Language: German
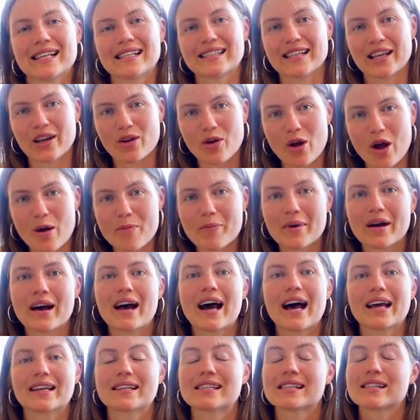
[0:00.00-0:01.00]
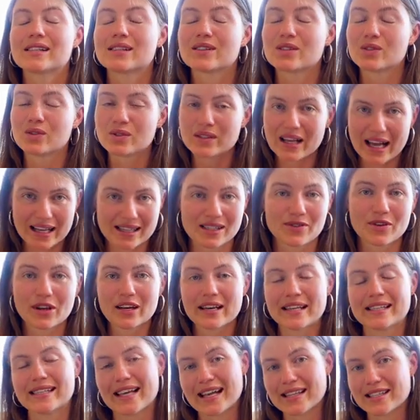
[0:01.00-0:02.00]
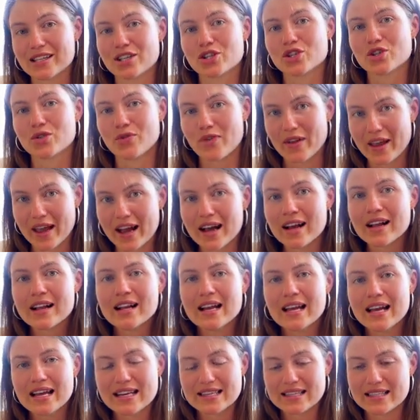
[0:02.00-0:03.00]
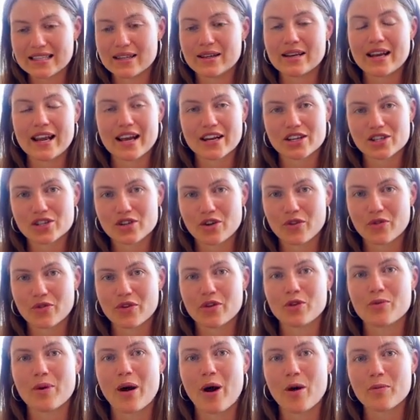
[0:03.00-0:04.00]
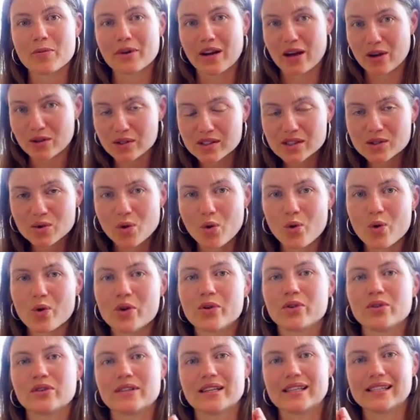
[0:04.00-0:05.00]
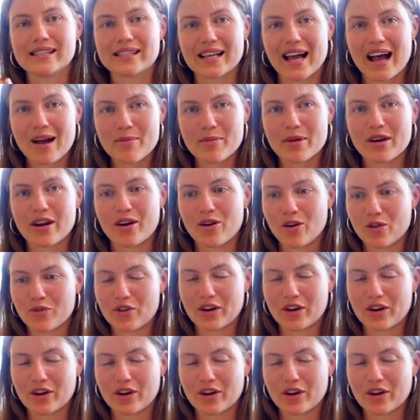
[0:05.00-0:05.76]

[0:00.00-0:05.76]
heißt, dein Körper hat es wirklich sehr, sehr schwer, diese Nährstoffe überhaupt rauszuholen und den Samen auch